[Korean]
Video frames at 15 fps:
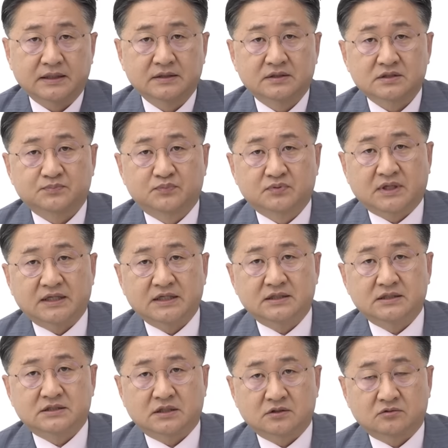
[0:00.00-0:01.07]
예를 들어서
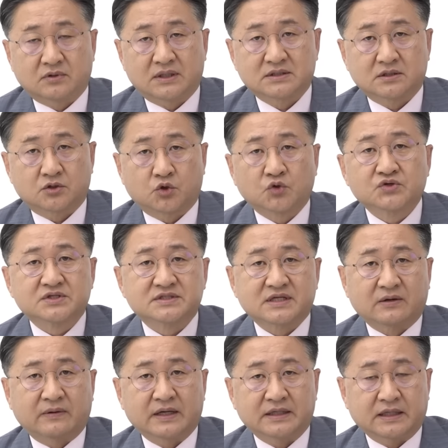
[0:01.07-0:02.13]
북한이 쳐들어와서 교전
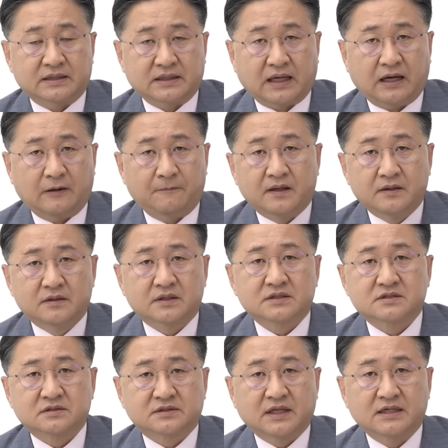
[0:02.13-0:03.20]
상황이 됐다.
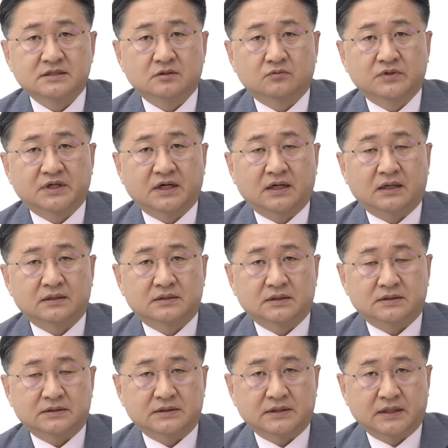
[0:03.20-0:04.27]
이랬을 때 이제 우리가
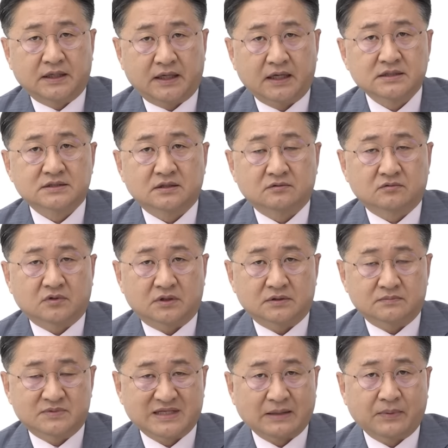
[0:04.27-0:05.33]
어떤
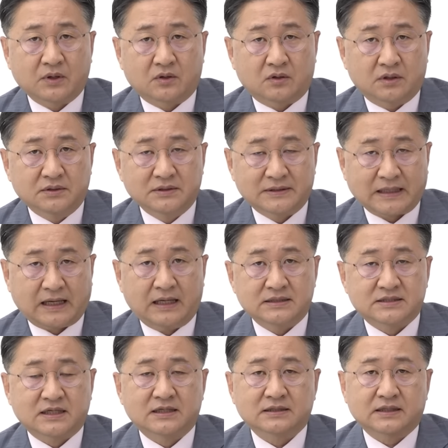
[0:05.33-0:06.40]
행정권, 사법권
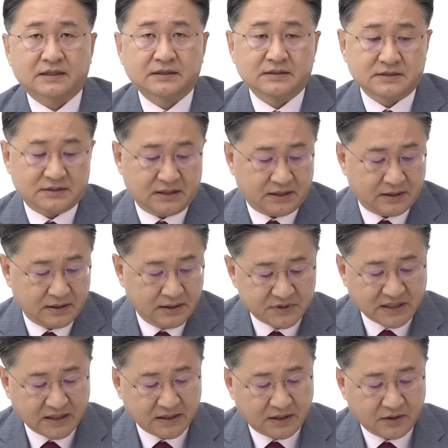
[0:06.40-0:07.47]
다 장악하는 이제
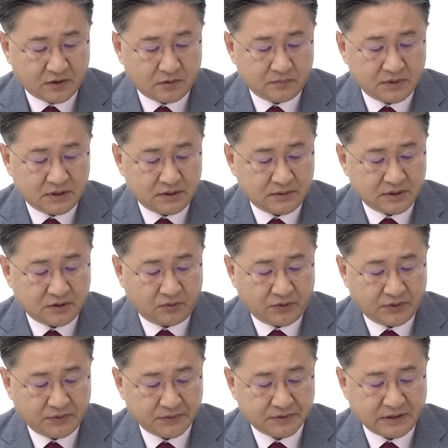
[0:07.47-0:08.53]

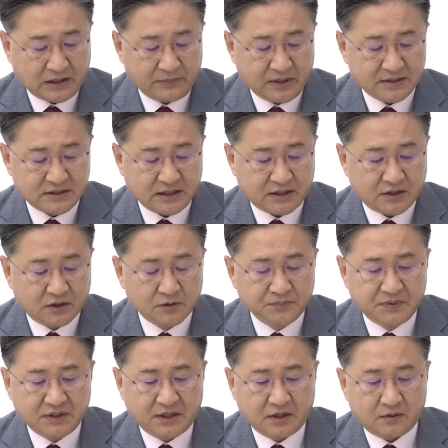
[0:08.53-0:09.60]
비상계엄이고요. 그 다음에 이제
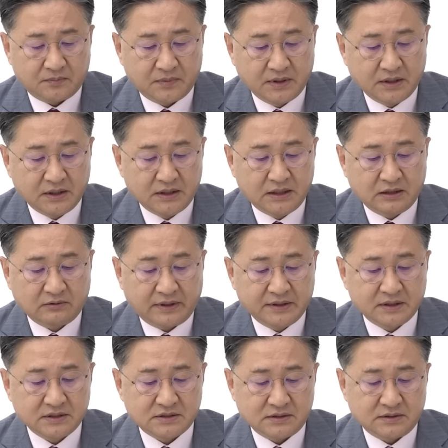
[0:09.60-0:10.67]
경비계엄이라고
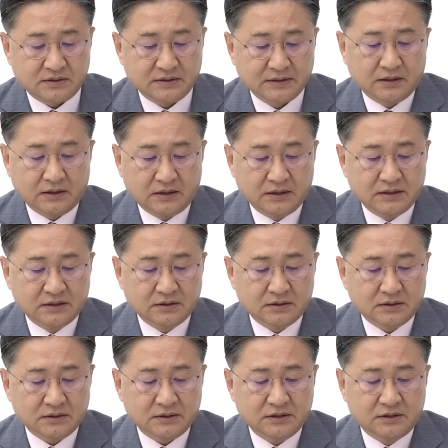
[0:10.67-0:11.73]
하는 것은
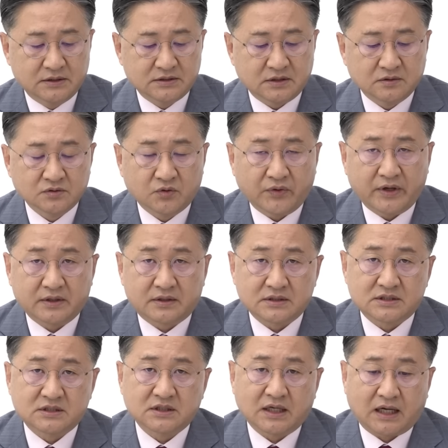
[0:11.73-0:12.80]
이런 정도의 어떤
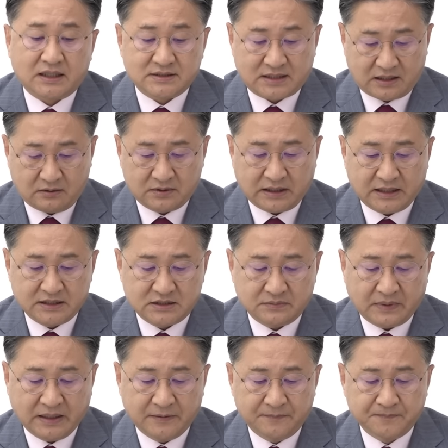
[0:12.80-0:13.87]
심각한 상황은
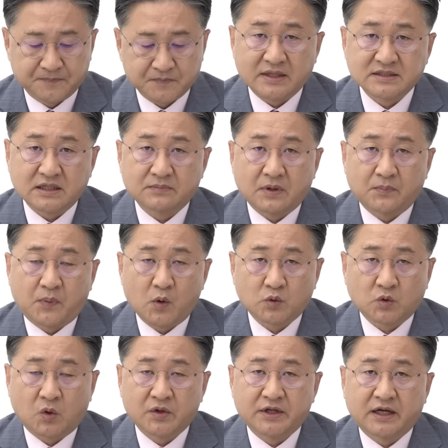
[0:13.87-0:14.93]
아니지만 굉장히 뭐
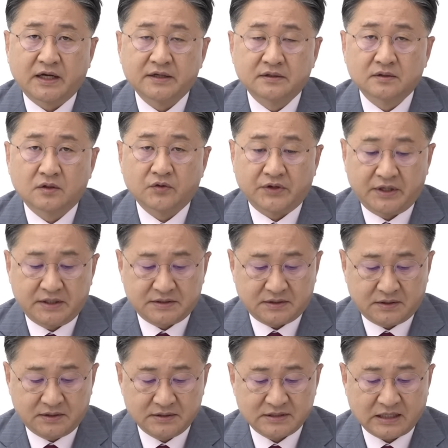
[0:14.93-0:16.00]
폭동이나 이런 걸로
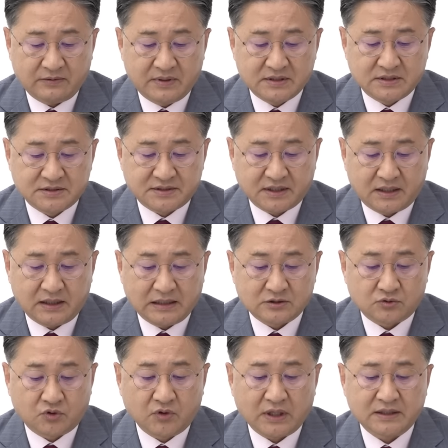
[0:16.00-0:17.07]
인해서 사회 질서가
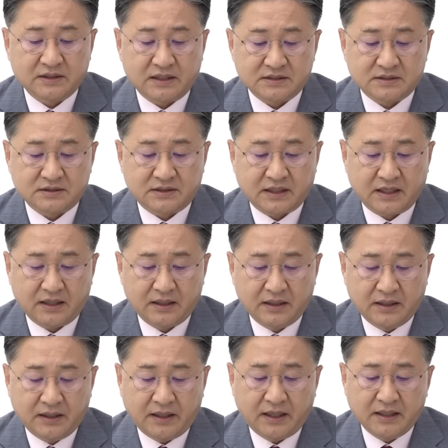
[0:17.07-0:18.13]
아주 교란돼 있을 때
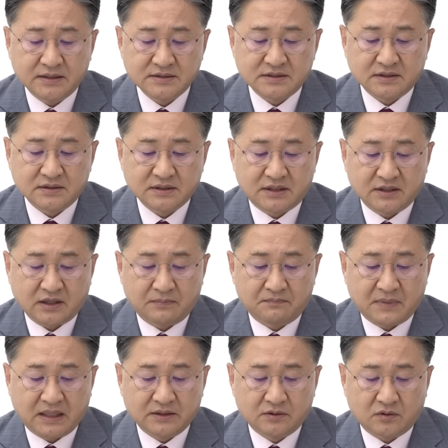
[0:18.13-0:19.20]

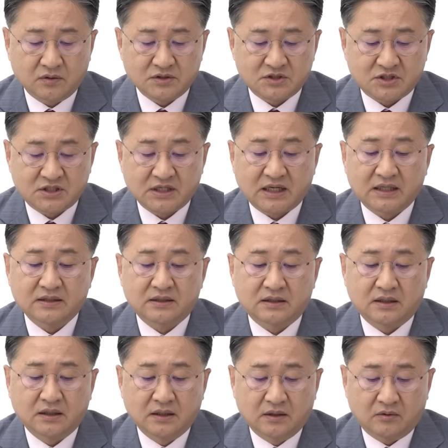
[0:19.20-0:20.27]
행정기관만으로
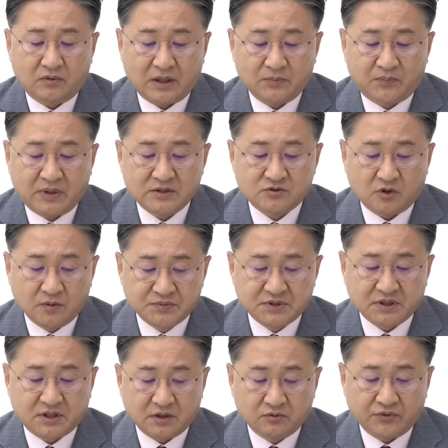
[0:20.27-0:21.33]
치안을 확보할 수
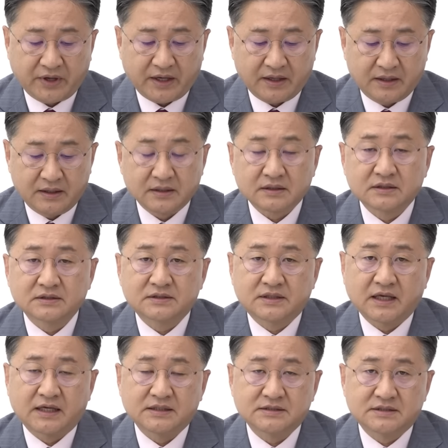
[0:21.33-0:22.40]
없을 경우에
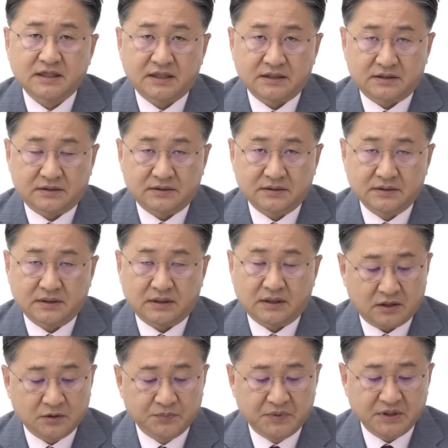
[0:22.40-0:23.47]
그때 이제 이런
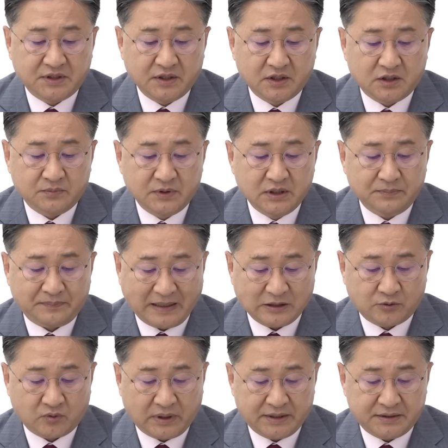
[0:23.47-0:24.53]
경비계엄을
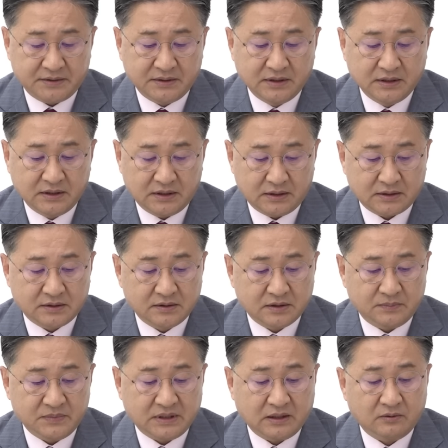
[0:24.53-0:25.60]
발동하는 그런
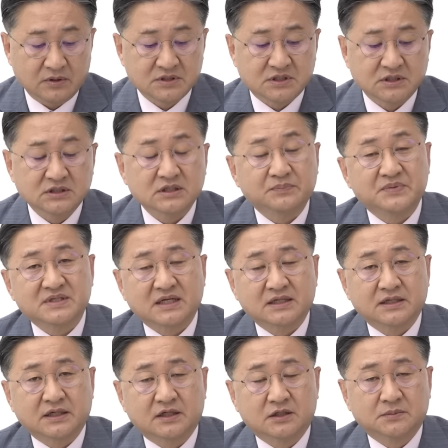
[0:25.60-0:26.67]
겁니다. 훨씬 이제
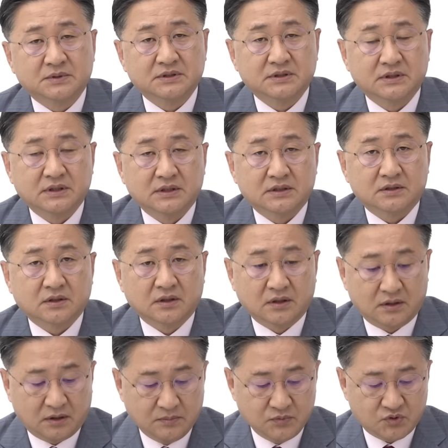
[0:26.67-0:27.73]
비상계엄은 더
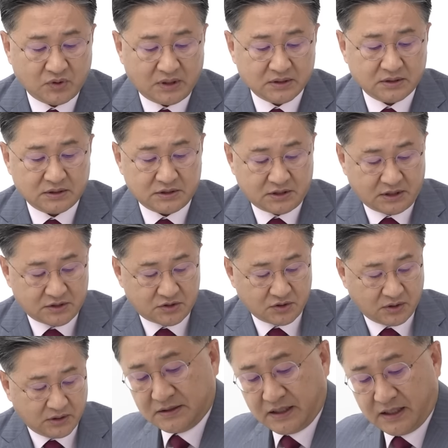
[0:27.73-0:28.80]
엄중한
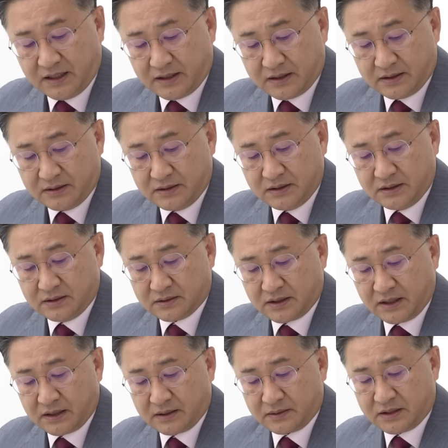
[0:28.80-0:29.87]
것이겠죠. 근데
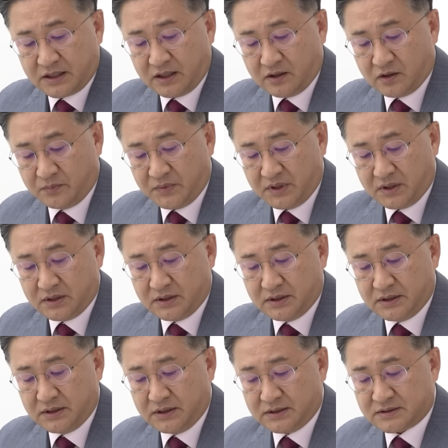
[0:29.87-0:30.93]
이렇게
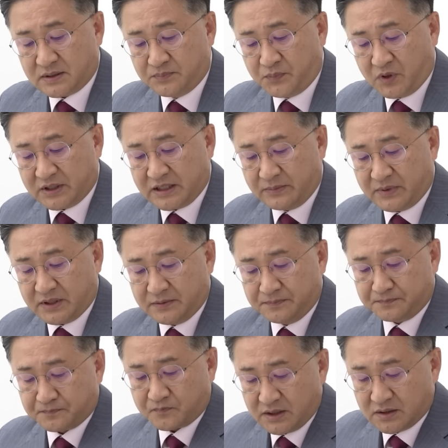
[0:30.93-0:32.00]
계엄이 선포가
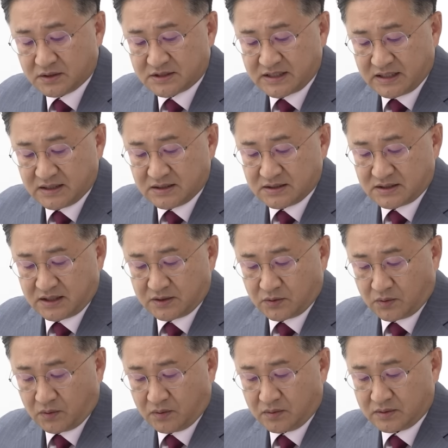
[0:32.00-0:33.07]
되면
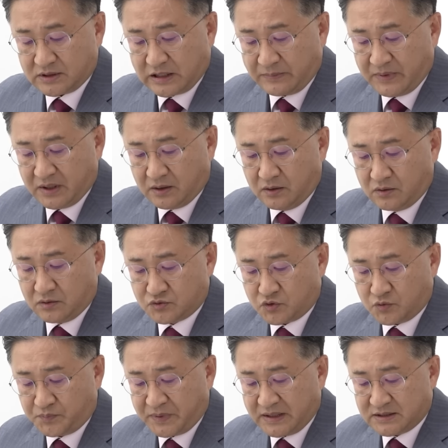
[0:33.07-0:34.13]
영장제도, 그 다음에 언론
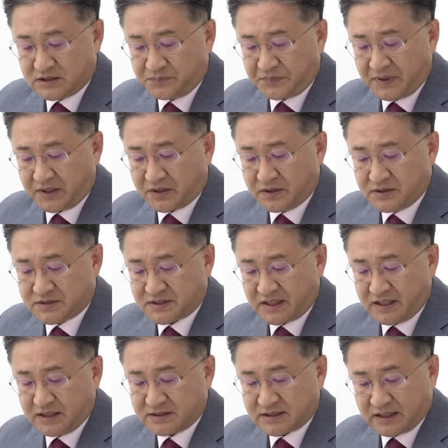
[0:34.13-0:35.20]
출판, 집회,
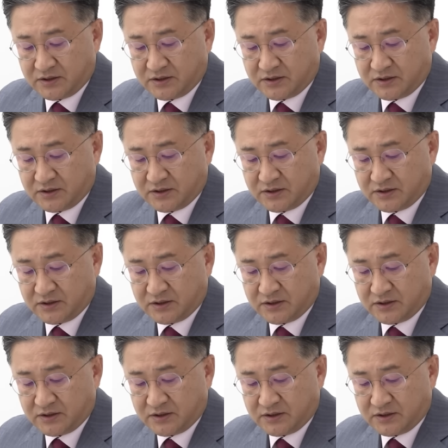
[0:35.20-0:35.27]
결사의